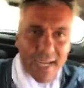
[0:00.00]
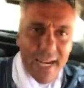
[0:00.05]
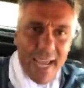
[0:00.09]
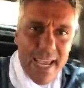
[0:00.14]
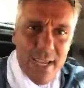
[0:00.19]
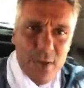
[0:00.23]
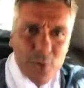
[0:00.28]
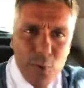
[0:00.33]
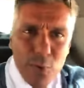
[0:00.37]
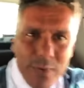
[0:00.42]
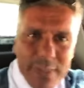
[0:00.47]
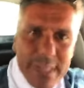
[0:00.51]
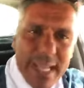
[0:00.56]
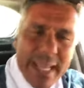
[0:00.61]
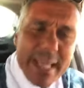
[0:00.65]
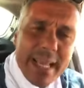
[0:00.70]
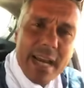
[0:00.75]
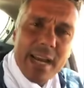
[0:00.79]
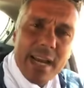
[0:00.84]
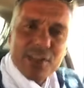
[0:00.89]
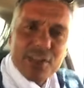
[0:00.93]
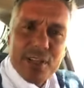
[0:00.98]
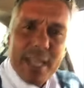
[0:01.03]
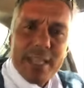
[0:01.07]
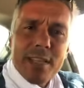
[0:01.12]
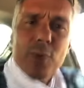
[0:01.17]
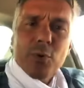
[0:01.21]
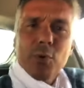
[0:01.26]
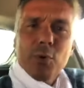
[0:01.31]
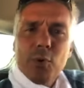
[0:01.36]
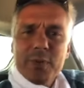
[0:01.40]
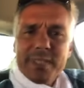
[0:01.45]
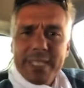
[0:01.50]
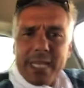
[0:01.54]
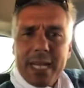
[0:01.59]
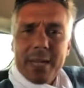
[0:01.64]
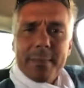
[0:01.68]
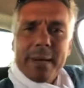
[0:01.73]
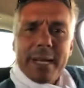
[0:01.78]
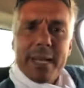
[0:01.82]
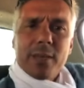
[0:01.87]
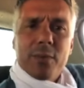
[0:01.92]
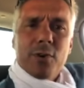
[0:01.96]
راه يقول ديجاج انا نقول
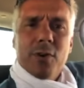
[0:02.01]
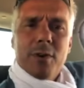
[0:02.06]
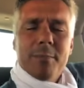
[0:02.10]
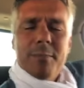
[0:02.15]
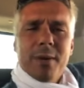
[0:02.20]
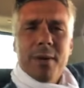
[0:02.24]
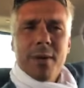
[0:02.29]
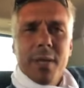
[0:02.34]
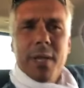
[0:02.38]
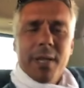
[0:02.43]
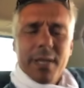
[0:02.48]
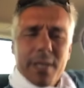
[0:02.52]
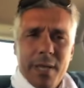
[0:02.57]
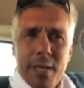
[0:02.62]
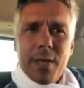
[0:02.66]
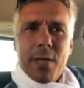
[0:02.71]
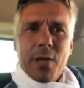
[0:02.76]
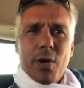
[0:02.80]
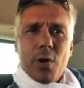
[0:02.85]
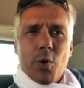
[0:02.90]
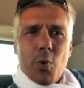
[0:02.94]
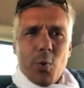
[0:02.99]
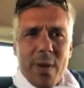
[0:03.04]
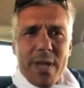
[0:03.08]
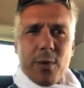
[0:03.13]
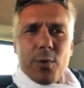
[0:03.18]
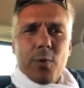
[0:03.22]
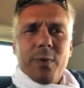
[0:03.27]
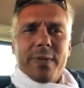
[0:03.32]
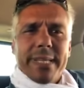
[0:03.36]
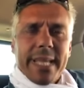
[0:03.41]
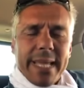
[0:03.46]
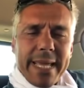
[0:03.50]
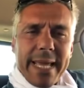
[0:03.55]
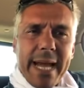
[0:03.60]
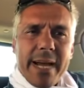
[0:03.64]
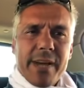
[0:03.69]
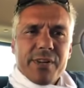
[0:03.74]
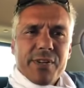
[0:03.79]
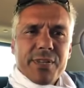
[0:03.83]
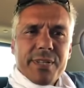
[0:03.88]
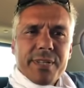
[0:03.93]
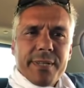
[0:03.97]
السلام عليكم وهو يقول
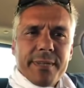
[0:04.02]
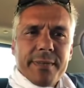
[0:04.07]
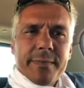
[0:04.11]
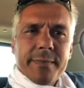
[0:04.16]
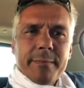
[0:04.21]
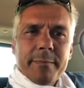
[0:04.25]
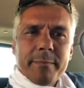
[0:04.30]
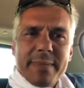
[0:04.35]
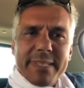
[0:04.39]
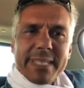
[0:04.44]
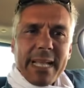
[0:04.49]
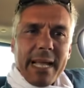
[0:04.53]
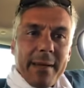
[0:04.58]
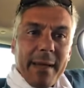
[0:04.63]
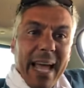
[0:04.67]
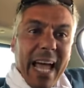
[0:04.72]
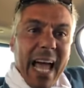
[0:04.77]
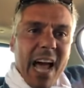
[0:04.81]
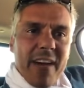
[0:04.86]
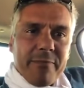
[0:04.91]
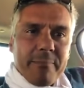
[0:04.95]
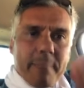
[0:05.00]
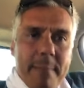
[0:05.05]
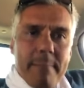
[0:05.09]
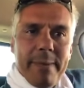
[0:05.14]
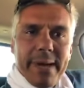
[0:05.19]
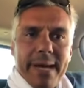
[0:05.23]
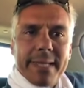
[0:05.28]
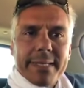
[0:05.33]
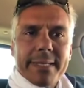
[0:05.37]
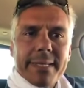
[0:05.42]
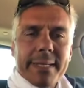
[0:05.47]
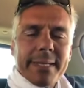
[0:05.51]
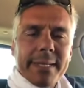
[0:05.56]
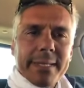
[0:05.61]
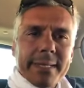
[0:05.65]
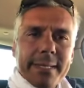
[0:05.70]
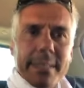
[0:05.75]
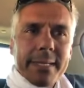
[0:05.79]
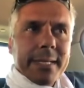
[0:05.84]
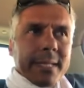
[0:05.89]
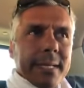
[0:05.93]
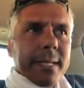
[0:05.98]
ديجاج بصح خاف من بعد
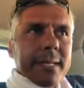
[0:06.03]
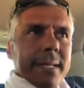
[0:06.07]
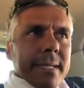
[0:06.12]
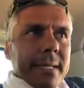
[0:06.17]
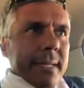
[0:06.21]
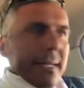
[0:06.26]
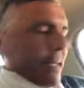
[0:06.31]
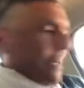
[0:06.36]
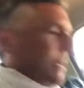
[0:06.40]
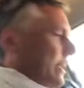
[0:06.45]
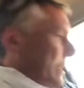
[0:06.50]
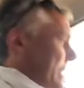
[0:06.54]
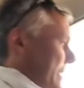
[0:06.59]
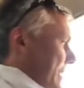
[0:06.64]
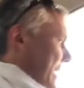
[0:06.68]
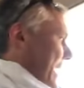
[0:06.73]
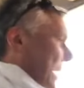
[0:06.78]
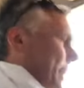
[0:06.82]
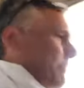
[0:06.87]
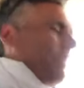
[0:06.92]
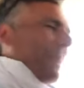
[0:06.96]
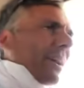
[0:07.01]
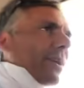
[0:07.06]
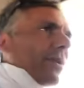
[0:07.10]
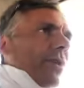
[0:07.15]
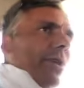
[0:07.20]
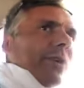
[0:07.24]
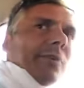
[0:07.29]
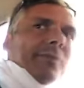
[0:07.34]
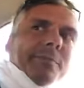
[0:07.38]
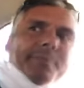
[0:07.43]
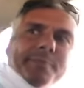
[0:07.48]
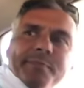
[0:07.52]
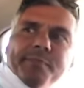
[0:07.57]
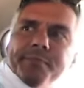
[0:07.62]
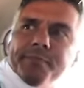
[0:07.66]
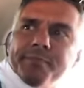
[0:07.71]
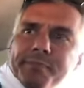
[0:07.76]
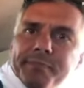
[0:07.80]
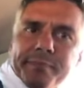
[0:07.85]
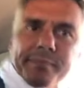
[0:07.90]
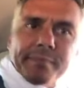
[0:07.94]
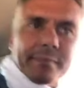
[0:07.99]
خبى روحو
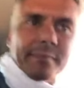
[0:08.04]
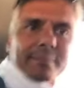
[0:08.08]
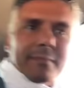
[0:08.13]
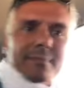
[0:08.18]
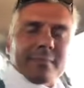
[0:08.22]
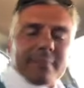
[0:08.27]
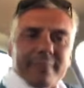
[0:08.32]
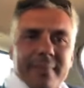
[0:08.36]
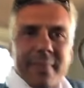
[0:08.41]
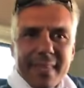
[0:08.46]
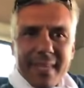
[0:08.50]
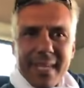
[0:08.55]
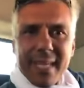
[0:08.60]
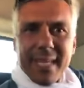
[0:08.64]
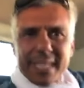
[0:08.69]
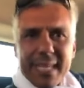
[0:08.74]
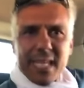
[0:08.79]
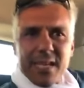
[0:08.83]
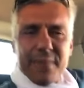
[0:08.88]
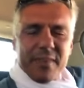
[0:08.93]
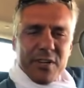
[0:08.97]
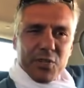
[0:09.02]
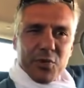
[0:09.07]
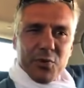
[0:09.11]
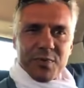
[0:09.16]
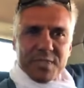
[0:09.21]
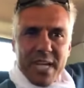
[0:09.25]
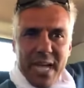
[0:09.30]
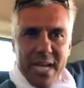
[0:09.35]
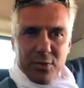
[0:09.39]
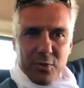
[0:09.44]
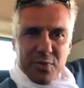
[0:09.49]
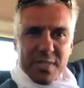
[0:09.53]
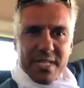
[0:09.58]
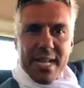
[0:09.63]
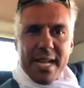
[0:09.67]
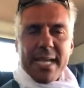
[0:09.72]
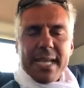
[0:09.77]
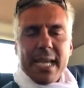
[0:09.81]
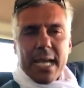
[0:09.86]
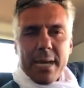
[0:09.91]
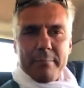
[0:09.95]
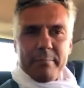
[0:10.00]
كيف الجندي عنده
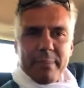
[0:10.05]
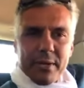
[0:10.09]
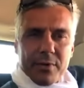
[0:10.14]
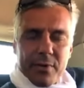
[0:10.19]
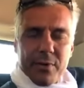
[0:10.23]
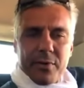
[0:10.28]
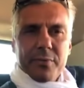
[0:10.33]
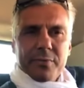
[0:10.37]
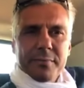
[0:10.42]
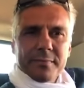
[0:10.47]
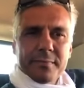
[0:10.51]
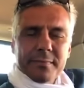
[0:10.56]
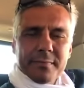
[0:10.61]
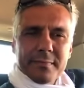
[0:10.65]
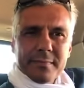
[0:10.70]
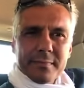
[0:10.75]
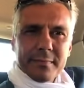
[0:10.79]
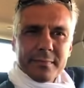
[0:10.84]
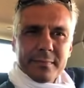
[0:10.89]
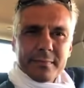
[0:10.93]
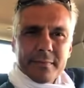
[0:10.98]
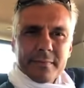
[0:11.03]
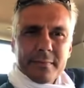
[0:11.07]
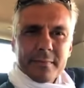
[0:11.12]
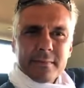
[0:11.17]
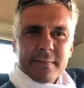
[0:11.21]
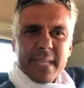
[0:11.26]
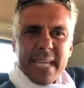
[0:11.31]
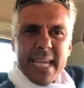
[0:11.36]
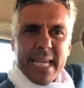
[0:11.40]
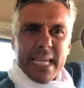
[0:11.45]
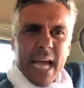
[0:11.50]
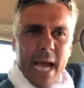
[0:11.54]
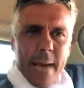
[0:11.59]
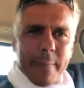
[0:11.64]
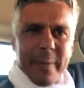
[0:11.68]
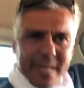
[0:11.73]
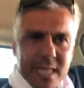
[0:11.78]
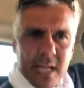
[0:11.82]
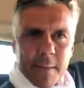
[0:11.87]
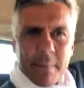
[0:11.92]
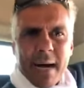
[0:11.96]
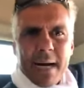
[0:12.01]
سلاح يخبي روحو
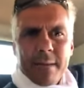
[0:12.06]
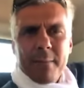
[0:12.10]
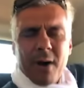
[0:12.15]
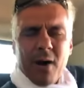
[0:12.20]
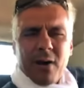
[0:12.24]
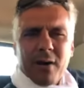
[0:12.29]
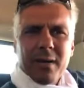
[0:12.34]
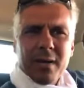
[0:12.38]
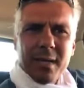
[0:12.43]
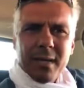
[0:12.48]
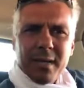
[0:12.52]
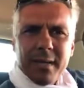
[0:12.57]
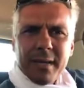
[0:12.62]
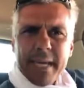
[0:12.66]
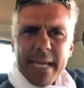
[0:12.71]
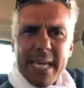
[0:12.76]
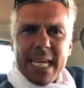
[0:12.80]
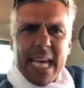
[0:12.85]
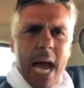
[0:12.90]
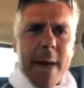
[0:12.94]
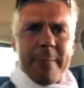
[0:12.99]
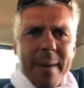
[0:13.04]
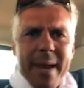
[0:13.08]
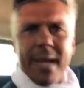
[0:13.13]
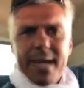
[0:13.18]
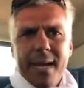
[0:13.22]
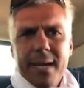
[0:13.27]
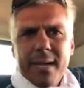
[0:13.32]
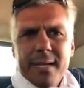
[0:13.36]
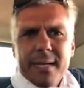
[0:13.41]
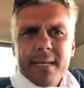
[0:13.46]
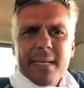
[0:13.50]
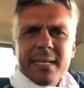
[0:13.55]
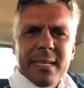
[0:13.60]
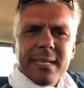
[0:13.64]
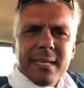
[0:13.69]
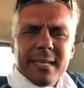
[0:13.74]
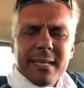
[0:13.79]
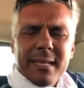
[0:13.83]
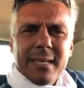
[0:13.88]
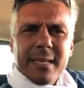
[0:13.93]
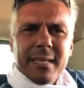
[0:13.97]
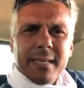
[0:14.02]
يقابل نورمالمون يقابل
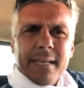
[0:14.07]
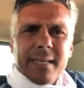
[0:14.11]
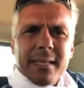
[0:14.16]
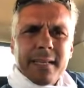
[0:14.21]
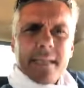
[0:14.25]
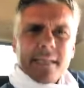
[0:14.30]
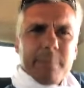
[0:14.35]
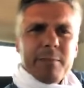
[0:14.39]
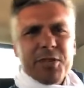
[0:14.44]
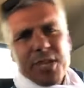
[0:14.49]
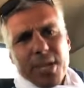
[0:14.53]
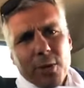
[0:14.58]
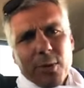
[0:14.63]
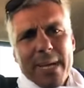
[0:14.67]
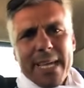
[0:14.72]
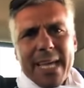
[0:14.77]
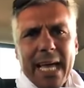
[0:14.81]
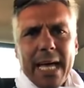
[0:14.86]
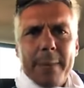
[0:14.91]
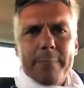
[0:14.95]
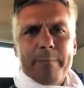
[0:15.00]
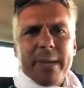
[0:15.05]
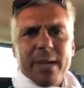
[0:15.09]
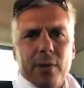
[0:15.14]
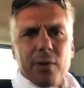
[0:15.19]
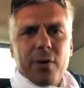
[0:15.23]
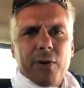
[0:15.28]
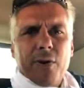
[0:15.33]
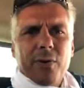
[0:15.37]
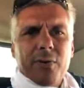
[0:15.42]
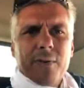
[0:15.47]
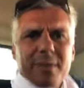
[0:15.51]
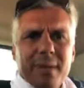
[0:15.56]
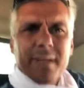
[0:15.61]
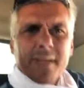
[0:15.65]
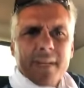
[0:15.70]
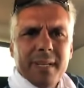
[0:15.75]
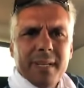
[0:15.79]
ماشي يروح يخبي روحو